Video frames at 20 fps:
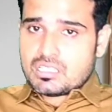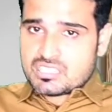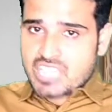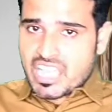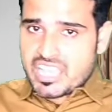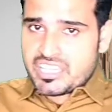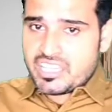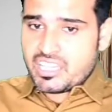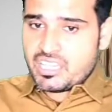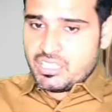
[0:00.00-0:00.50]

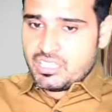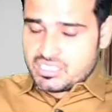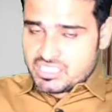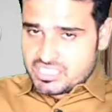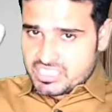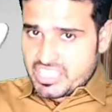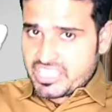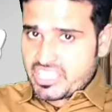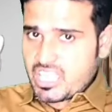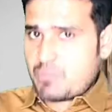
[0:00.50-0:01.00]
জায়গা
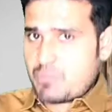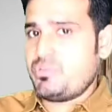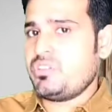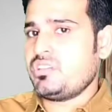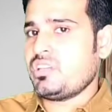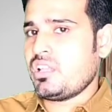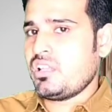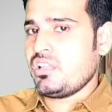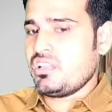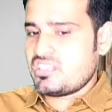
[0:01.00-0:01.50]
যেটা
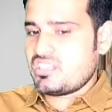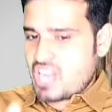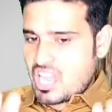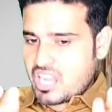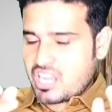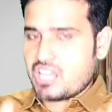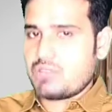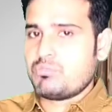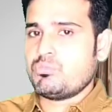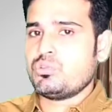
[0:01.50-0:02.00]
ক্যাপিটাল
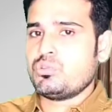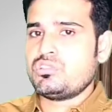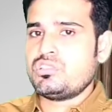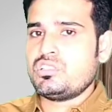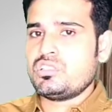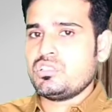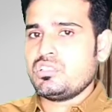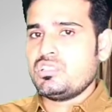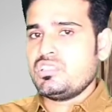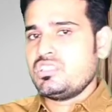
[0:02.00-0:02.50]
ঢাকার
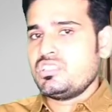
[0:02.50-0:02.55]
মধ্যে